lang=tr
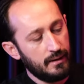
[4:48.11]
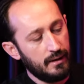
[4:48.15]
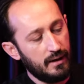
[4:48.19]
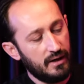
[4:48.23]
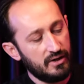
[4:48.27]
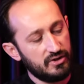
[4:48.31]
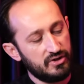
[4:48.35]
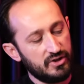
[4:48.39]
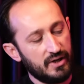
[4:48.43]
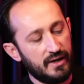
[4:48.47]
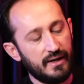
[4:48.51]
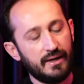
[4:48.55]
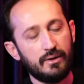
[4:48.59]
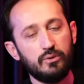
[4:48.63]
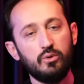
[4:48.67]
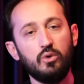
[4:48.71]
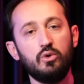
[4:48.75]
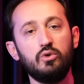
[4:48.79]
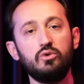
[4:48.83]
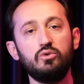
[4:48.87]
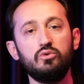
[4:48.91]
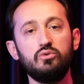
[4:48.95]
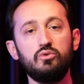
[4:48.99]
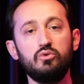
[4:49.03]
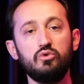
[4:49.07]
aşağıya
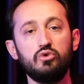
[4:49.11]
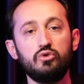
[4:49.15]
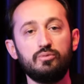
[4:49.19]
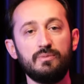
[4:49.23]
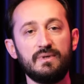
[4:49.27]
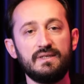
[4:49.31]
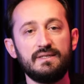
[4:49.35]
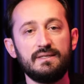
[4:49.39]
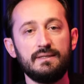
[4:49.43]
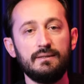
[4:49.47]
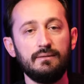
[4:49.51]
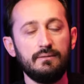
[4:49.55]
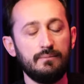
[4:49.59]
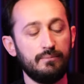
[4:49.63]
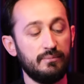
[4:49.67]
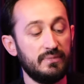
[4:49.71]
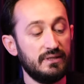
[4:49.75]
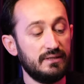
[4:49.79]
doğru düşmesin.